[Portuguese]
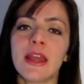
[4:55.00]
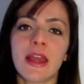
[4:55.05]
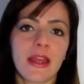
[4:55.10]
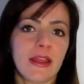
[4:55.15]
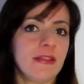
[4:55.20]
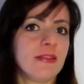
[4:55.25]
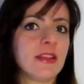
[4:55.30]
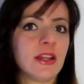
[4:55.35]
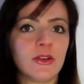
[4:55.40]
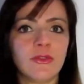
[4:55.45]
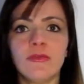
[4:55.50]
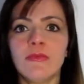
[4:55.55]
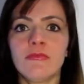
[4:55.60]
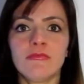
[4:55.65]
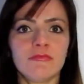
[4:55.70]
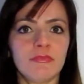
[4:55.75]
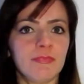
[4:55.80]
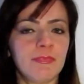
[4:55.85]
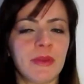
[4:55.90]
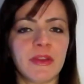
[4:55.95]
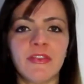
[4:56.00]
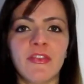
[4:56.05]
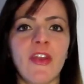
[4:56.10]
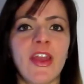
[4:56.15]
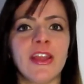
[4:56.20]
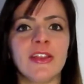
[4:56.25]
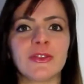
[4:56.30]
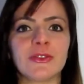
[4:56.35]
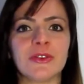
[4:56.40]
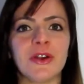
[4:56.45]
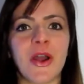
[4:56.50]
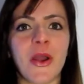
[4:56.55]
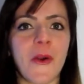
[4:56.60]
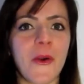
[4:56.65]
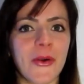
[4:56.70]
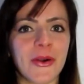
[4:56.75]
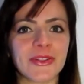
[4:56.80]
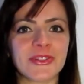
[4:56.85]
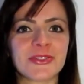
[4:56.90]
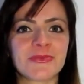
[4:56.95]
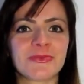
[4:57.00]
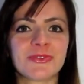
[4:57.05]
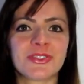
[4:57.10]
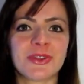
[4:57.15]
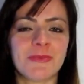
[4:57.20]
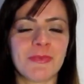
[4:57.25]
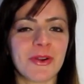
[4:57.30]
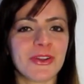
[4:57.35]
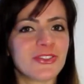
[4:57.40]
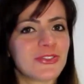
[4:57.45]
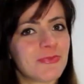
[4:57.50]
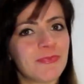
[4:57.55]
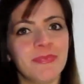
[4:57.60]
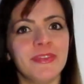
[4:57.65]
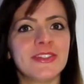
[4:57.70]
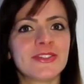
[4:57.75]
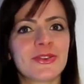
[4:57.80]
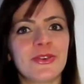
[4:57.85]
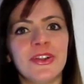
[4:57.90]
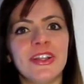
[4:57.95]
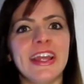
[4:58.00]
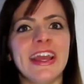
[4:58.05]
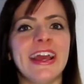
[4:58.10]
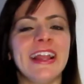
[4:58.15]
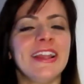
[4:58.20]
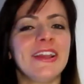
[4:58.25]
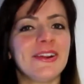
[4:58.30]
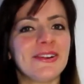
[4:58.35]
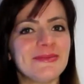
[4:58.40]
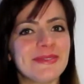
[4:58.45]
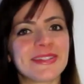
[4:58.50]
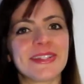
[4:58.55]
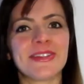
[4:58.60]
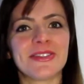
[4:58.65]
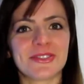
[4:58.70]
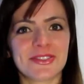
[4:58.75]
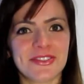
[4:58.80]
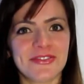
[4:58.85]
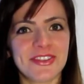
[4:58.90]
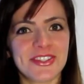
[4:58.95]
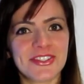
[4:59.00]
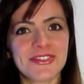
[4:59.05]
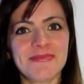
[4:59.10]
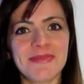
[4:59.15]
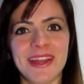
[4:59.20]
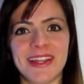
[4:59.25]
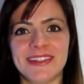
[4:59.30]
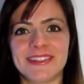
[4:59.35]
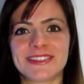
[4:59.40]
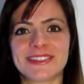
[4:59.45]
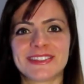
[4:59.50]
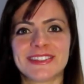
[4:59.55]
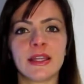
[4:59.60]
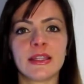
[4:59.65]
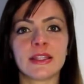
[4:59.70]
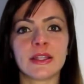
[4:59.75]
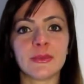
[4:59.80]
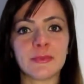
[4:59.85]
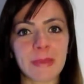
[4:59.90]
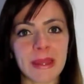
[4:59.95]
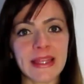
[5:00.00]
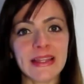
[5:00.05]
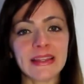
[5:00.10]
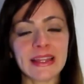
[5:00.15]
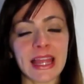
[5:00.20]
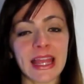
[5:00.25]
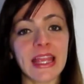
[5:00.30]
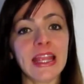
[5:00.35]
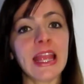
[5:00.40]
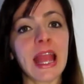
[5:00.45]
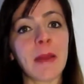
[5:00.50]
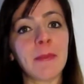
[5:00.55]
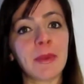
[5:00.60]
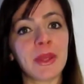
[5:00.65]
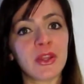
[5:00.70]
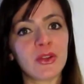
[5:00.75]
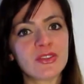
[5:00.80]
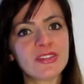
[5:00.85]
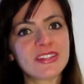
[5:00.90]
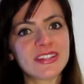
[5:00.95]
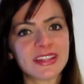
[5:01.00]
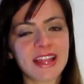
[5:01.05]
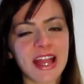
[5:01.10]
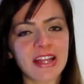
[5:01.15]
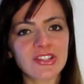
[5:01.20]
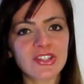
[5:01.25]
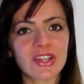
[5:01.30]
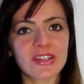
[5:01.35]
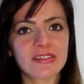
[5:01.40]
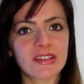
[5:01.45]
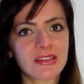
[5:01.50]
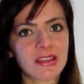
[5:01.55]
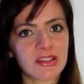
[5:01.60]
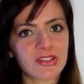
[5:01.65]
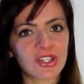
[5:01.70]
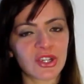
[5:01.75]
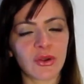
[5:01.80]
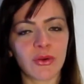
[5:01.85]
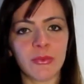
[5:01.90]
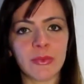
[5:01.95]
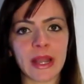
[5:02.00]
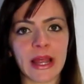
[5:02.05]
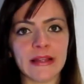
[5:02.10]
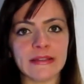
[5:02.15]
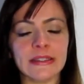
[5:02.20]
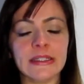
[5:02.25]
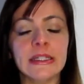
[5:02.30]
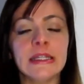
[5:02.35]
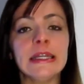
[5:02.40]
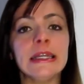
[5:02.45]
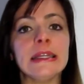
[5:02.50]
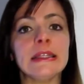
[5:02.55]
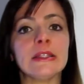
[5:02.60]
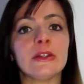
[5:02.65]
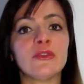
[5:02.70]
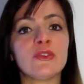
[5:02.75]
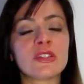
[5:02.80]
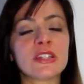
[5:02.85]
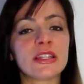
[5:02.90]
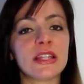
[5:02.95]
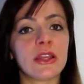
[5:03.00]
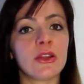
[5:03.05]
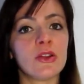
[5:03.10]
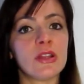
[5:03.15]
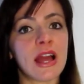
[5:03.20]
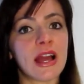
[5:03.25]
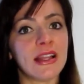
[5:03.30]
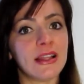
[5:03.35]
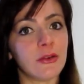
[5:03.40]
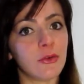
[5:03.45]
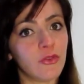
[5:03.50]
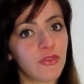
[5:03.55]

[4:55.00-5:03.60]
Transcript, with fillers: então, perfeito, é ótimo, já pode escolher ela e começar seus investimentos. Também tem a periodicidade que essa taxa é cobrada. Então você tem que olhar o